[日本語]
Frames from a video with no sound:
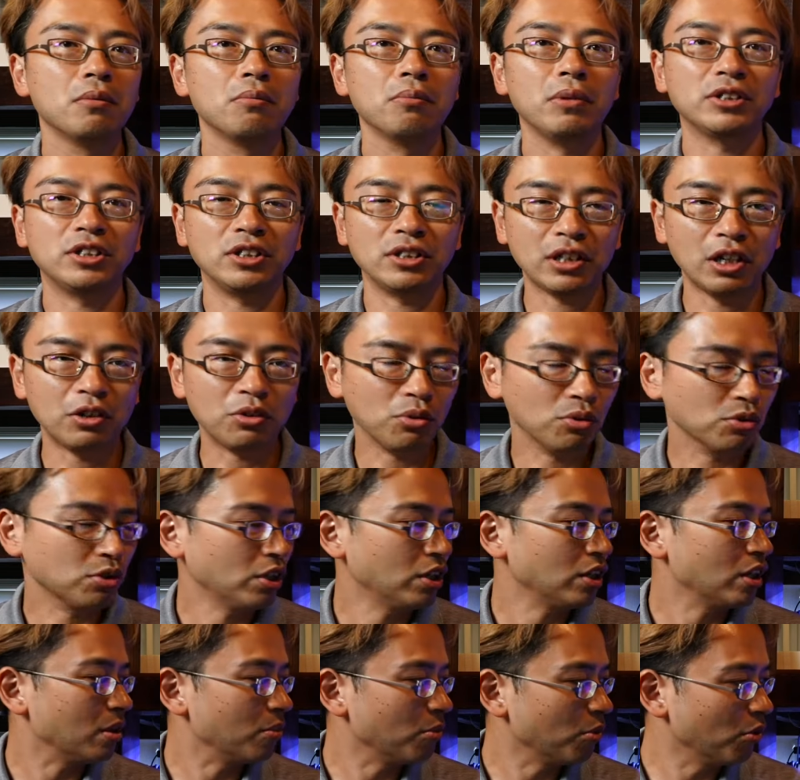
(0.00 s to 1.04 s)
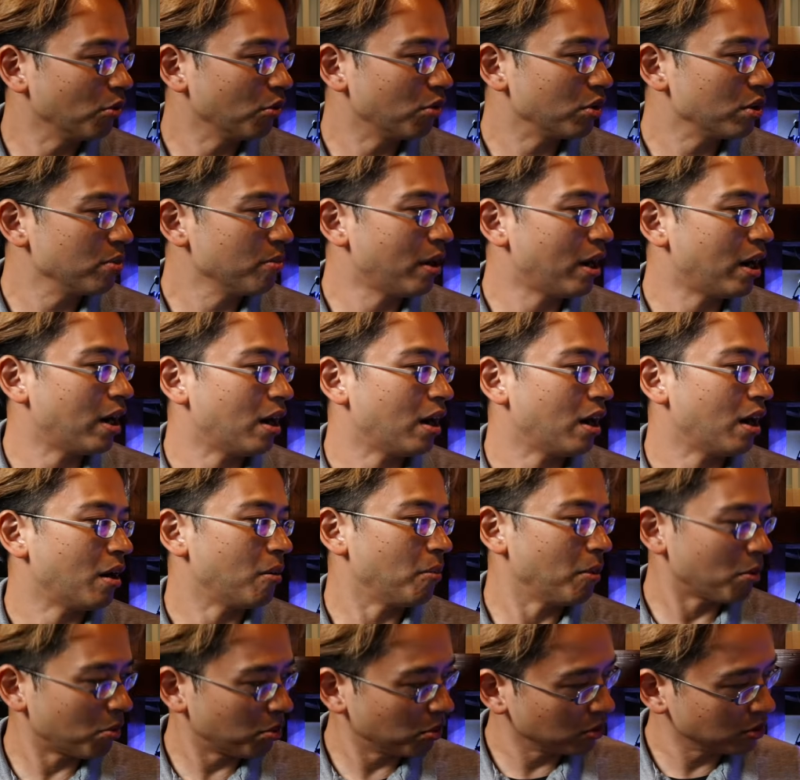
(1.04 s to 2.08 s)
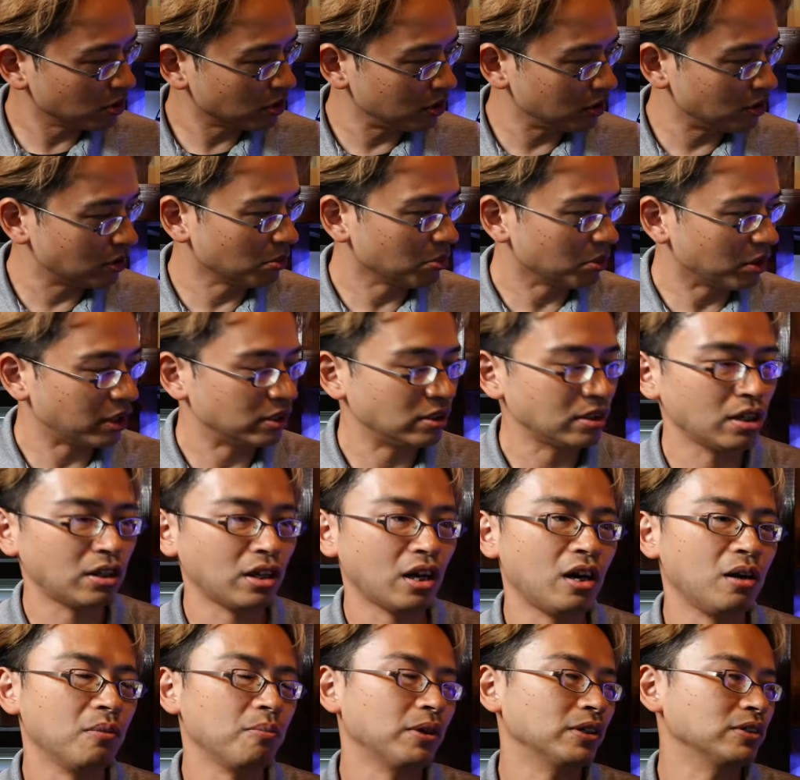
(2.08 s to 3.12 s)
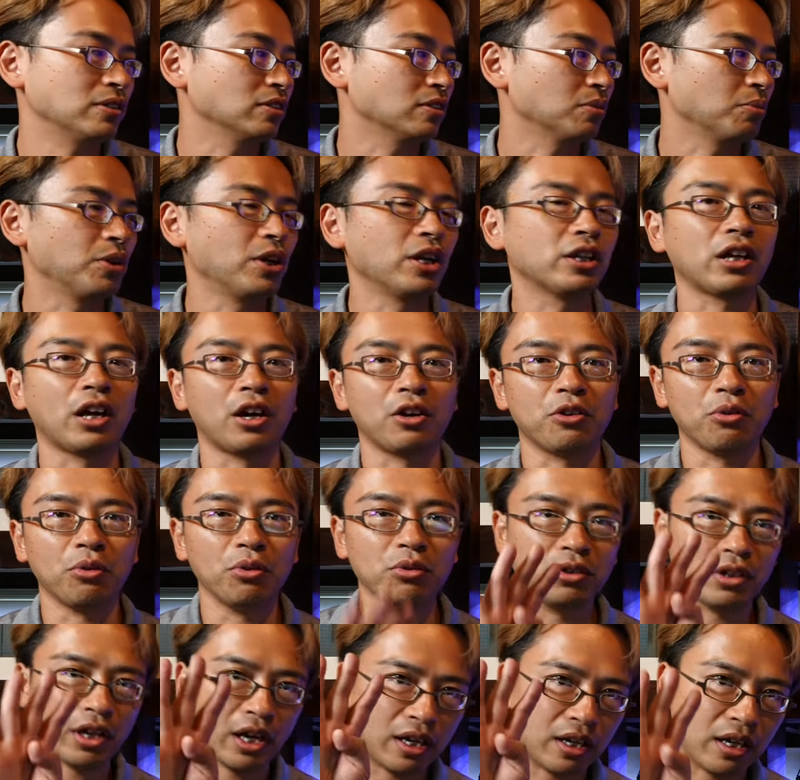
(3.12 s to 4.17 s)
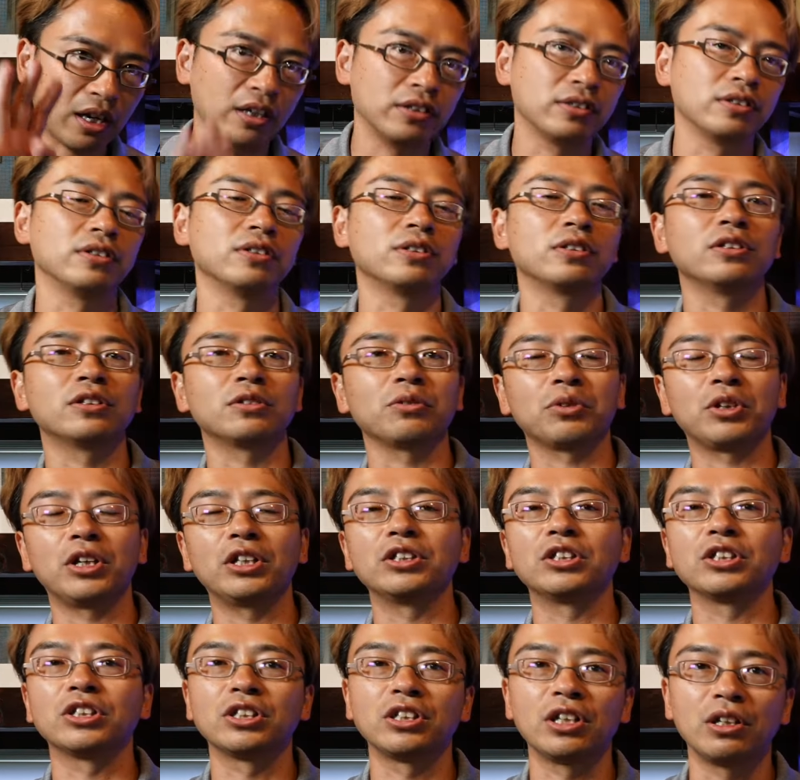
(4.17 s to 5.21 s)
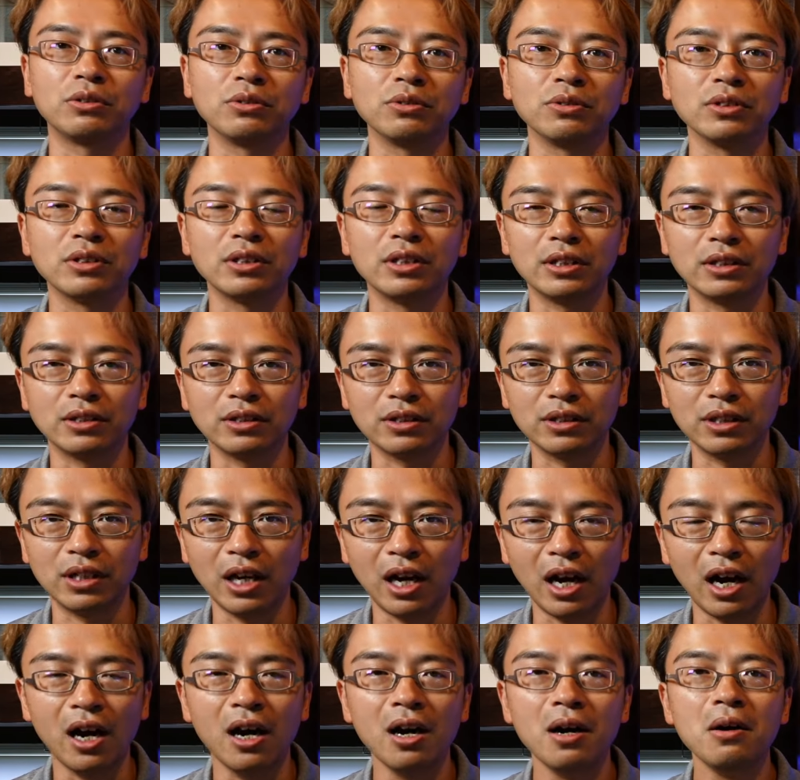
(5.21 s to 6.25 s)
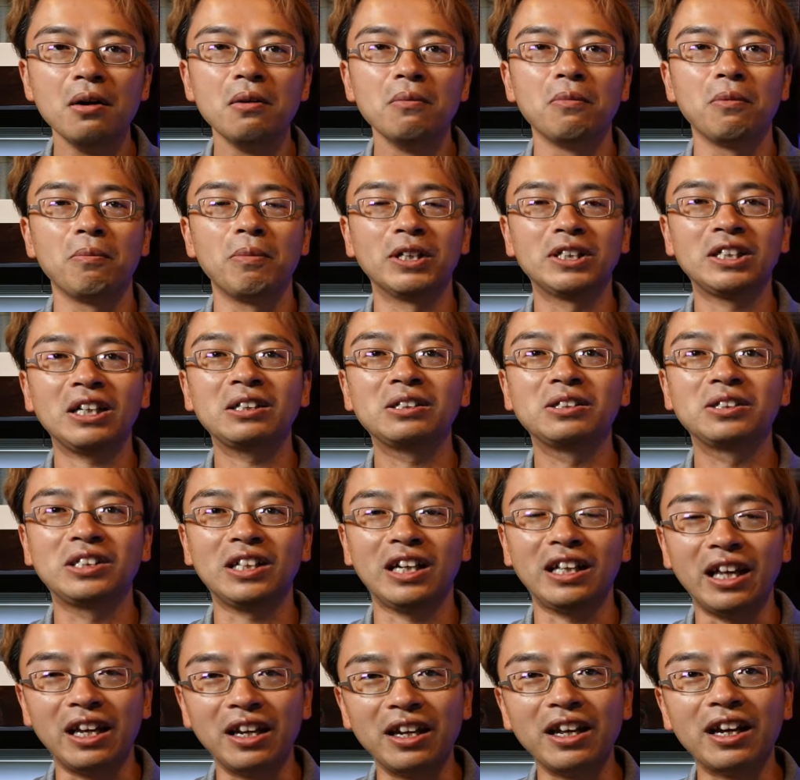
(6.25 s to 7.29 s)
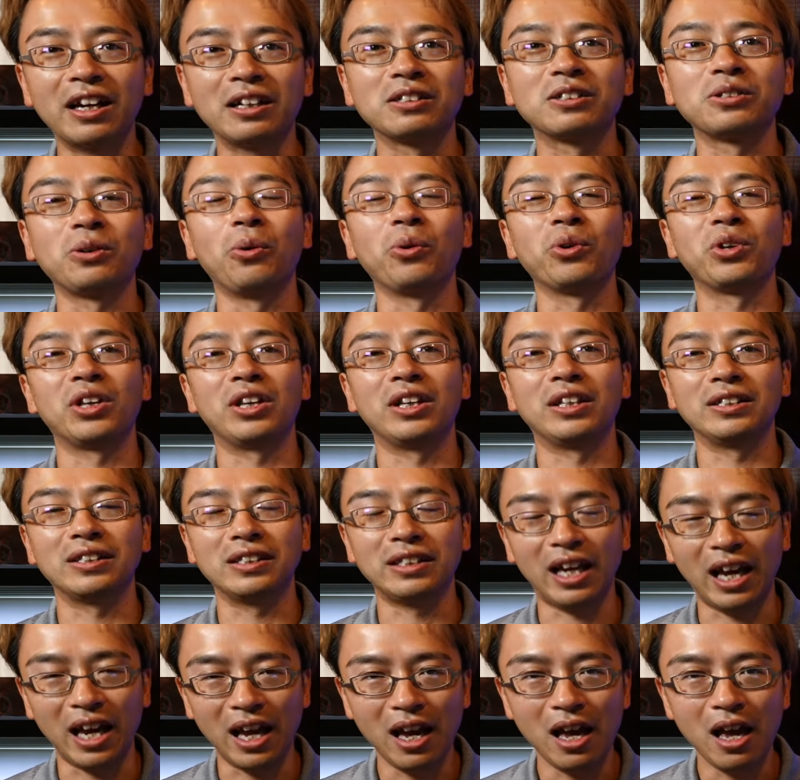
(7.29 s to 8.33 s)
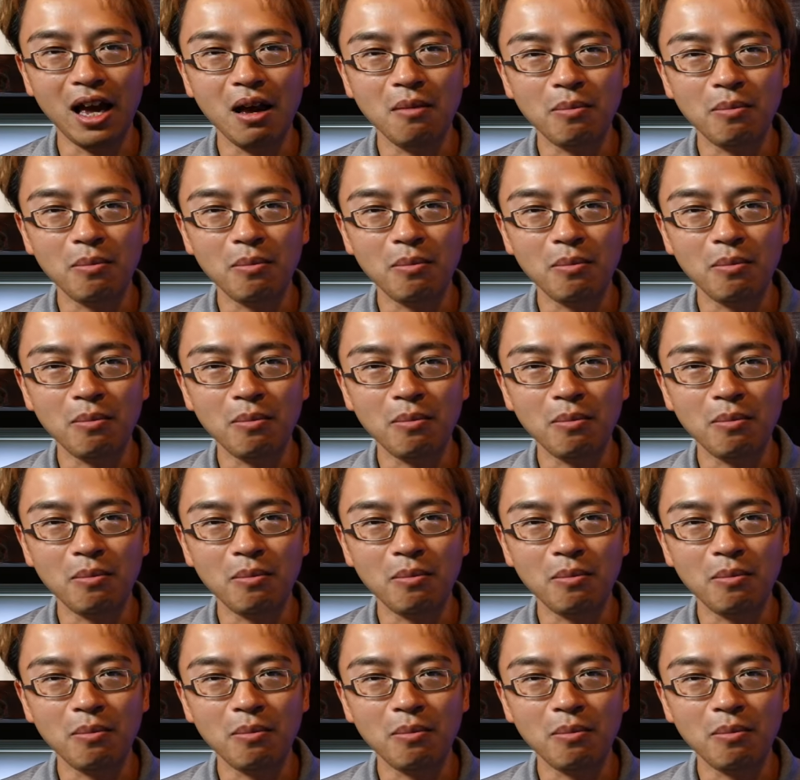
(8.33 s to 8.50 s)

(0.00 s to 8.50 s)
まあ、実際当店でも今、まあ、この水槽もね生体販売水槽も入れたら4大海水水槽を展示してるんですがめちゃくちゃねリアクション大きいですね。